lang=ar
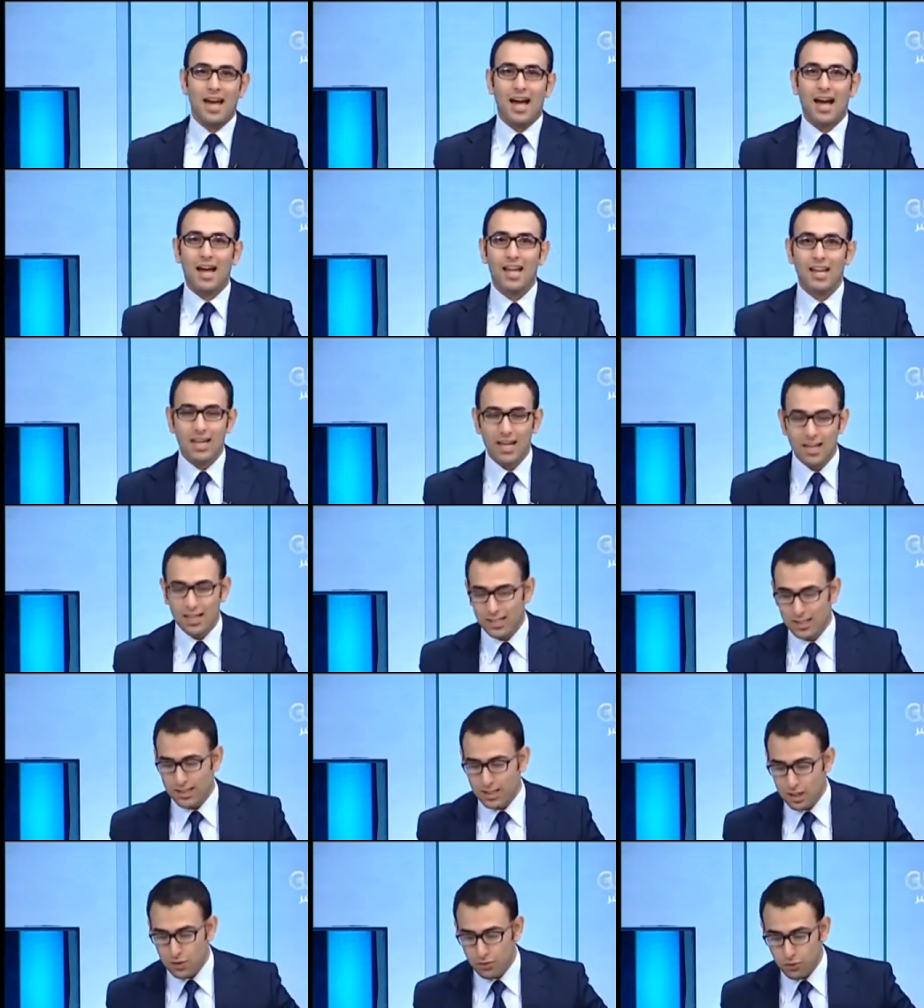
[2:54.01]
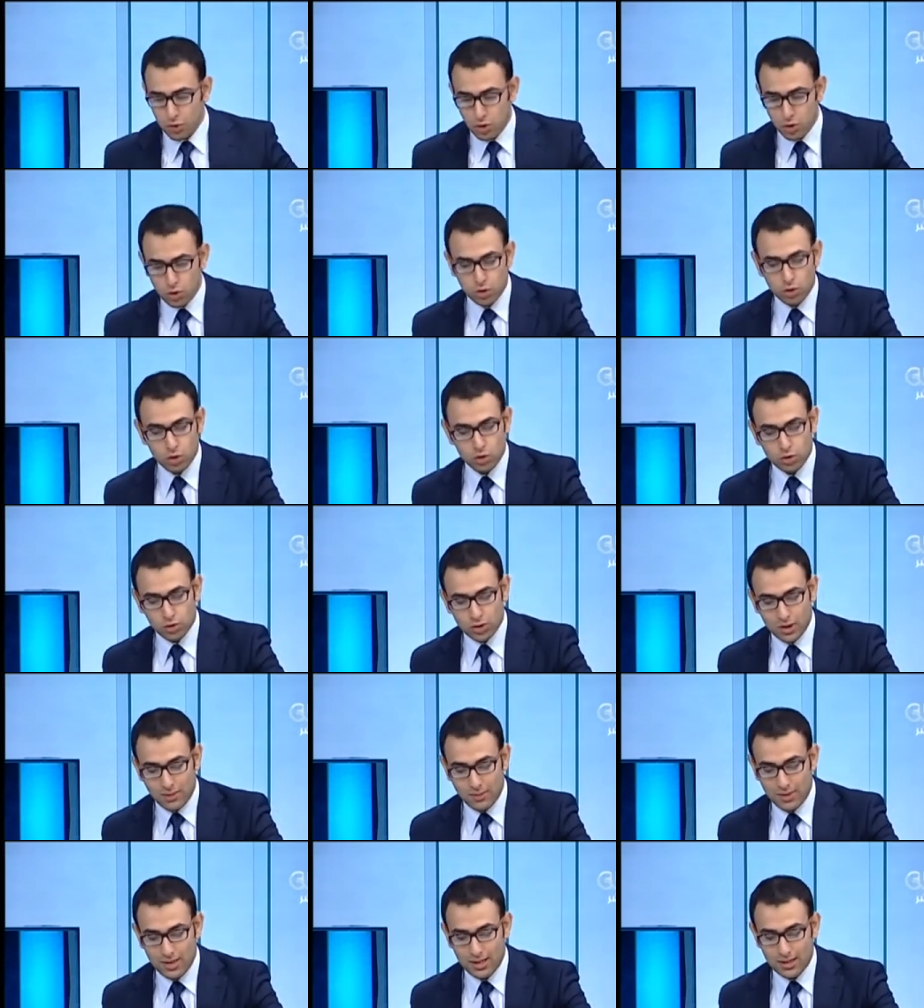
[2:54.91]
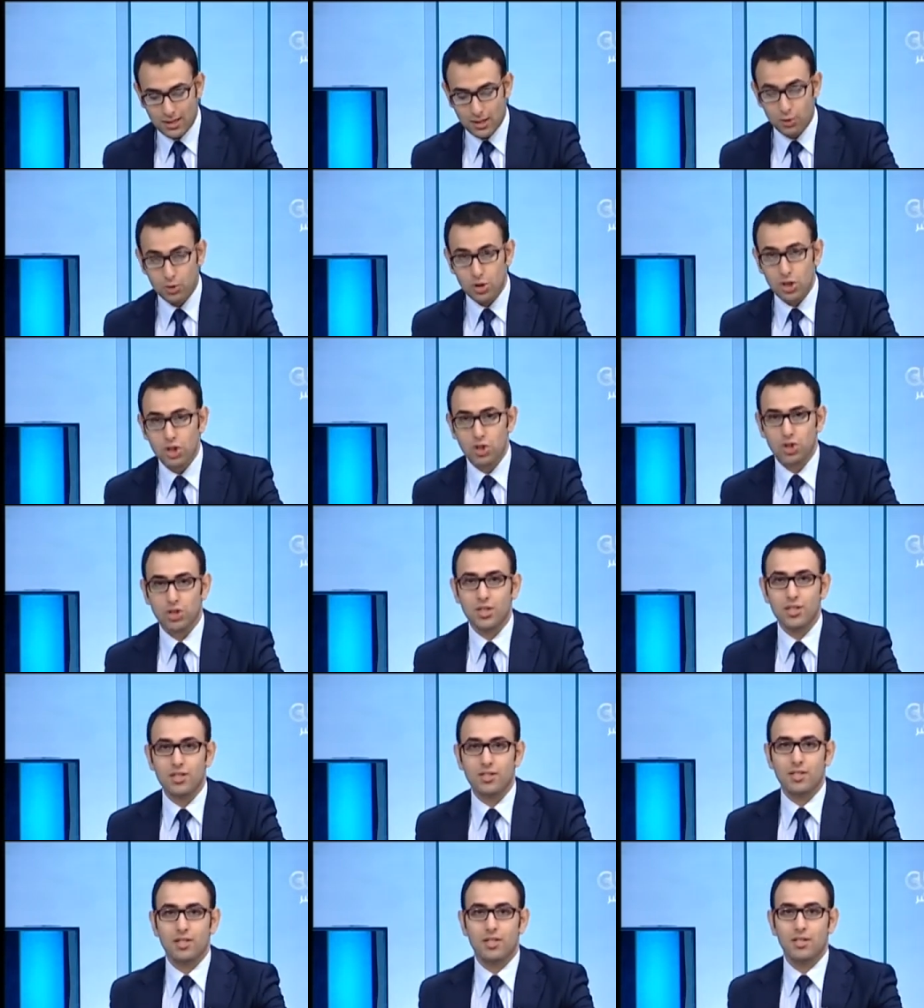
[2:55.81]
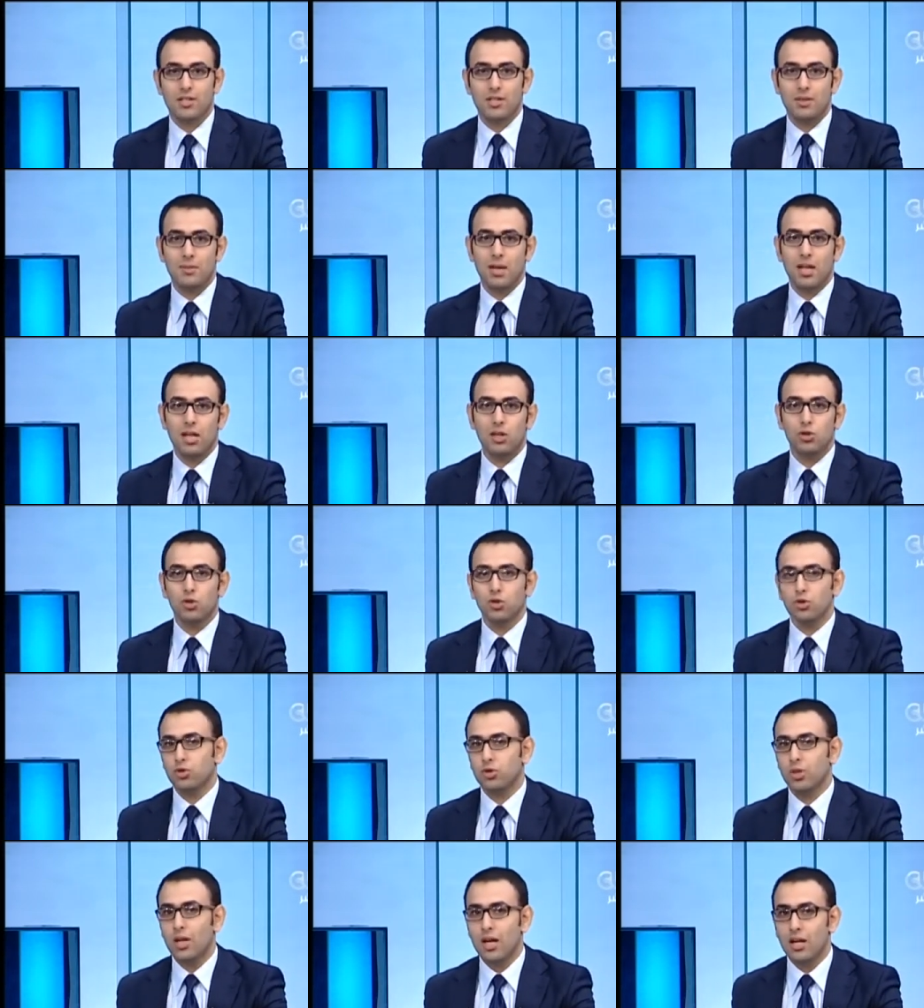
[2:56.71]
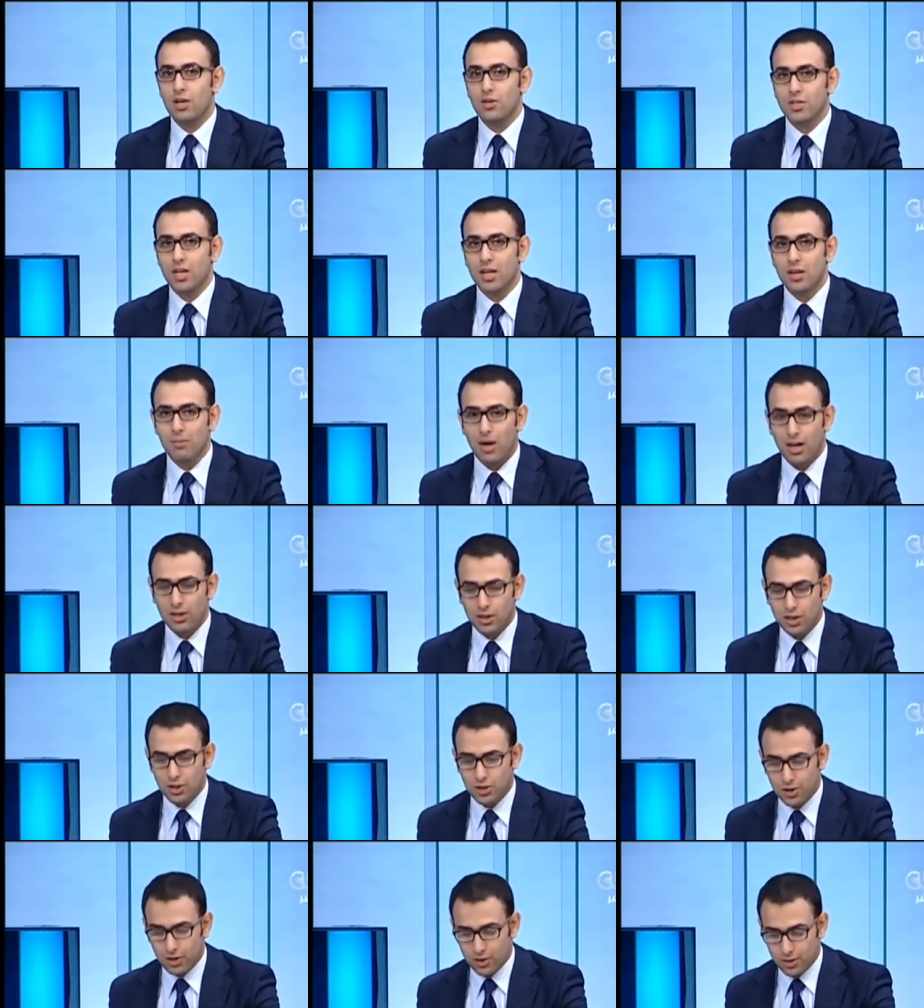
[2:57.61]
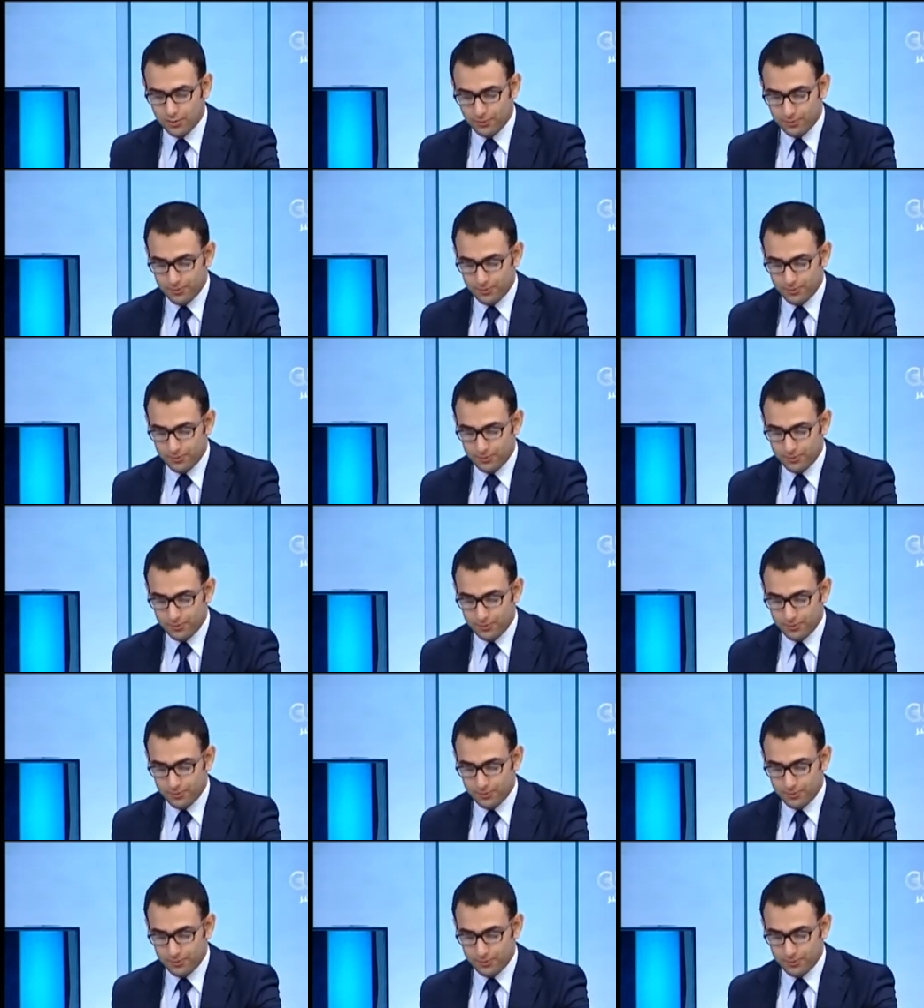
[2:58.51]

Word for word: على التليفون دكتور كمال درويش رئيس نادي الزمالك دكتور اهلا وسهلا بحضرتك